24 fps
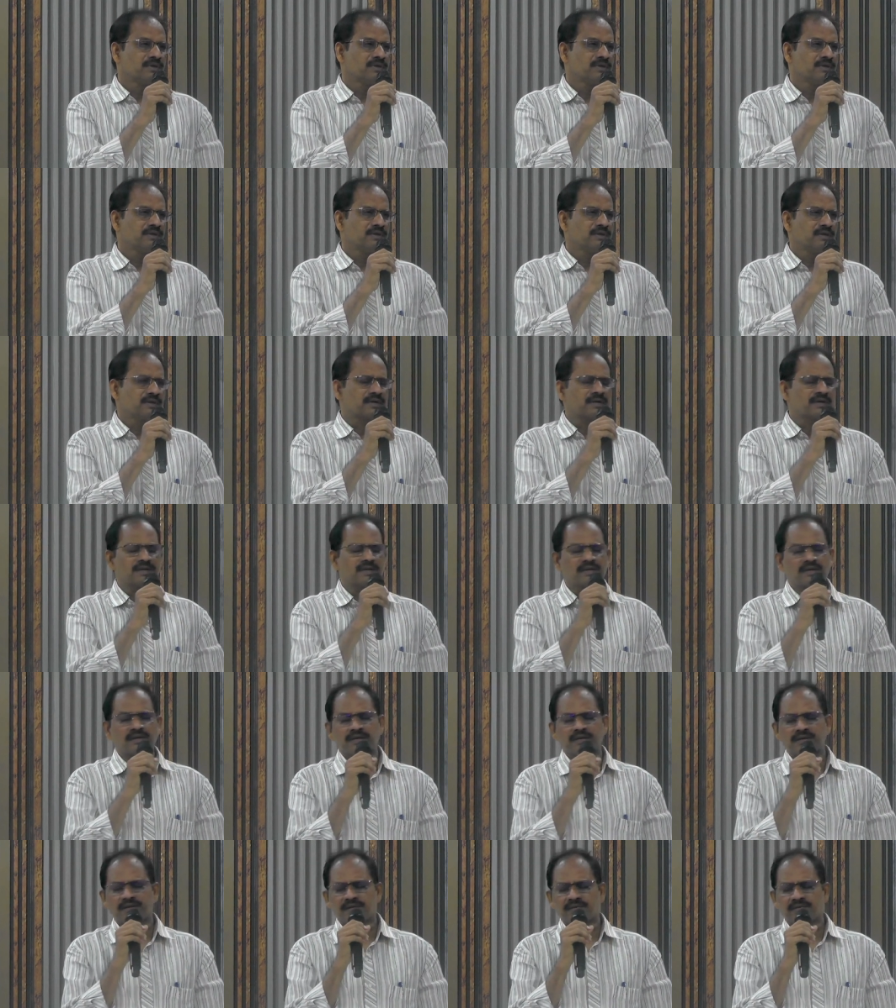
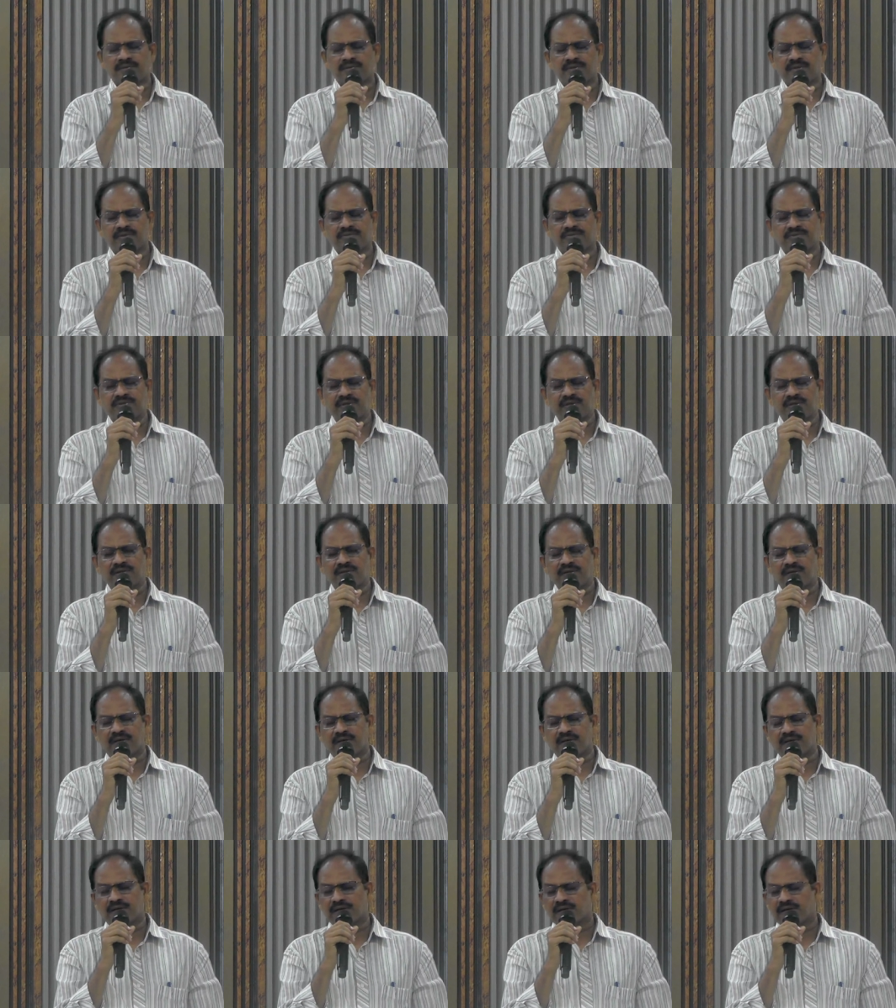ఎక్కడికైనా విదేశాల్లో
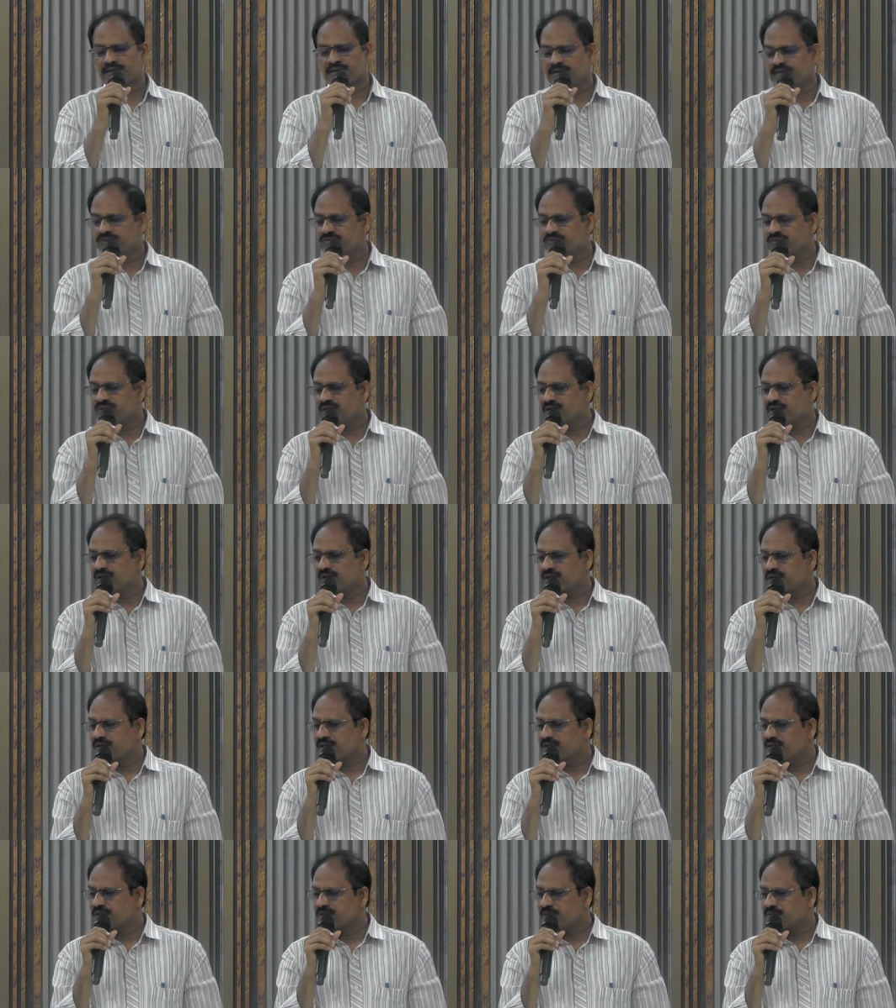ఎక్కడికైనా తీసుకెళ్ళడానికి
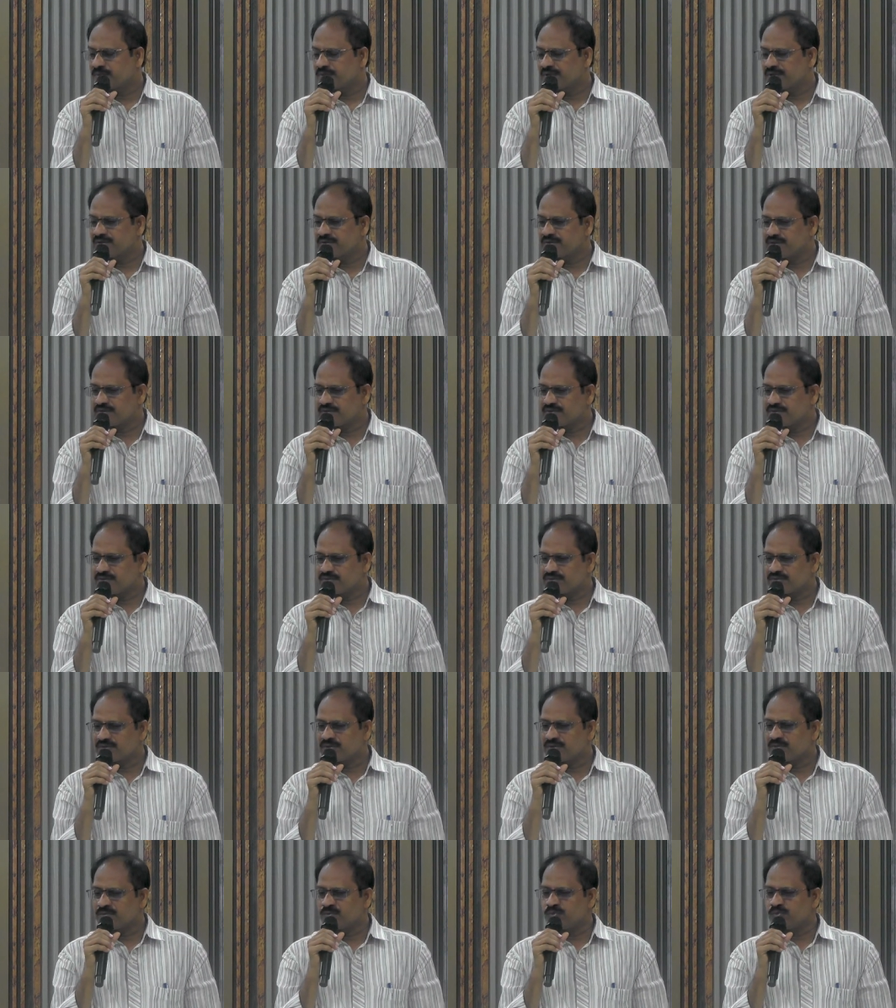ఎంత ప్రయత్నం
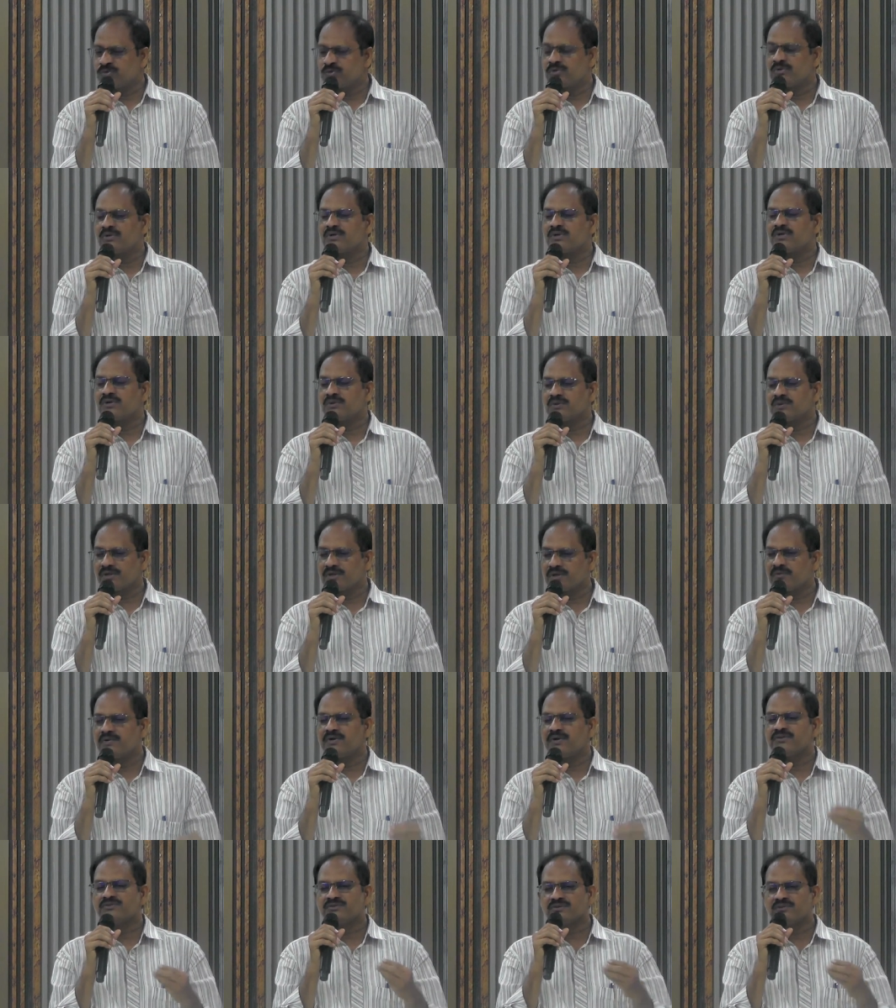చేసినా భూలోకంలోనే
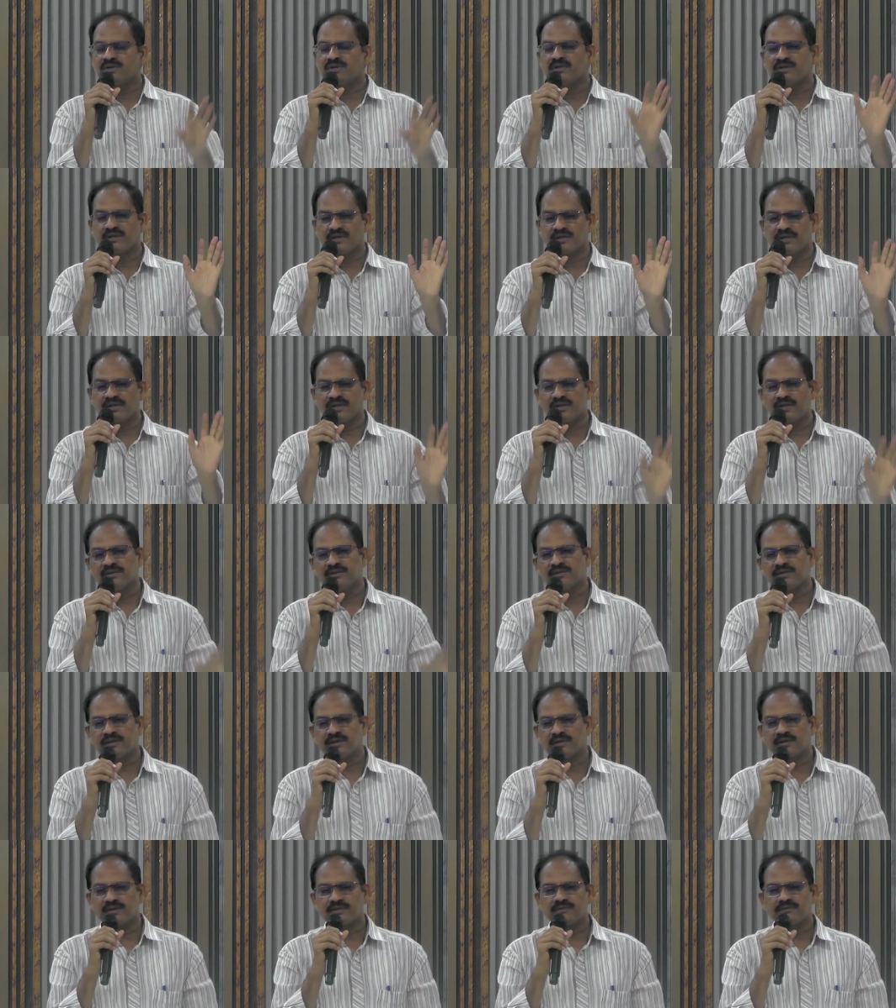వైద్యం లేదన్నారు అంతే
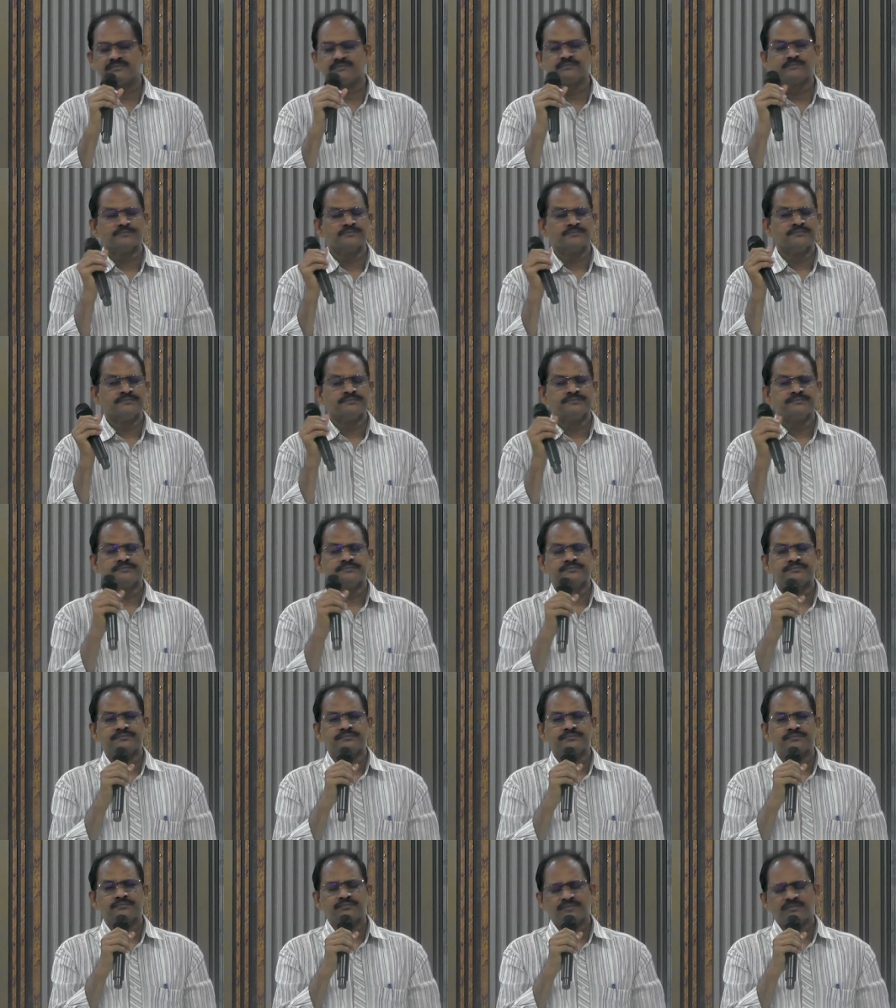
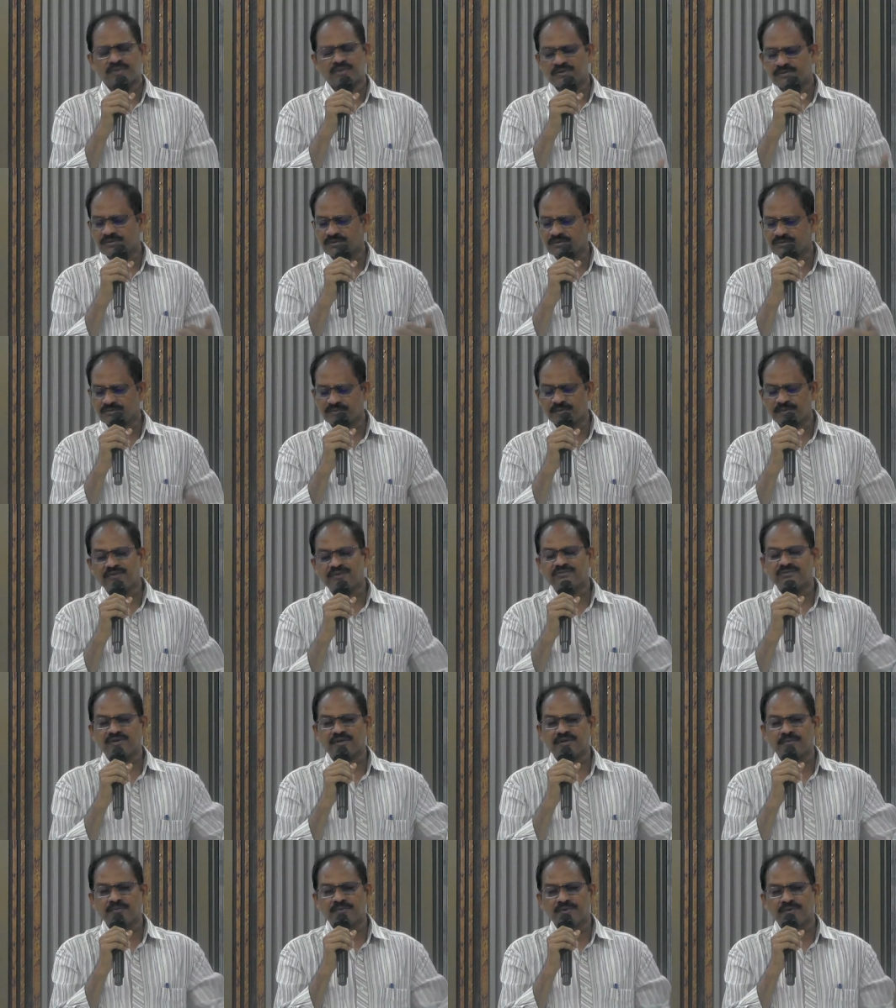మొత్తం స్మాష్
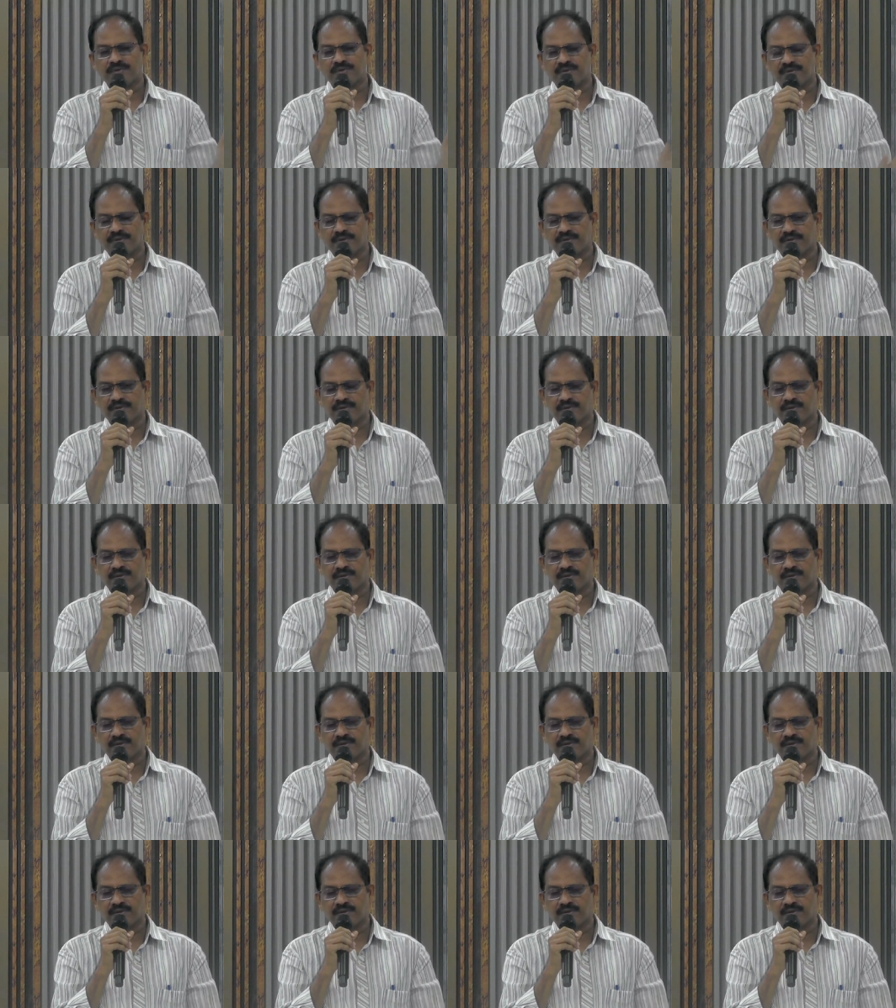అయిపోయింది కింద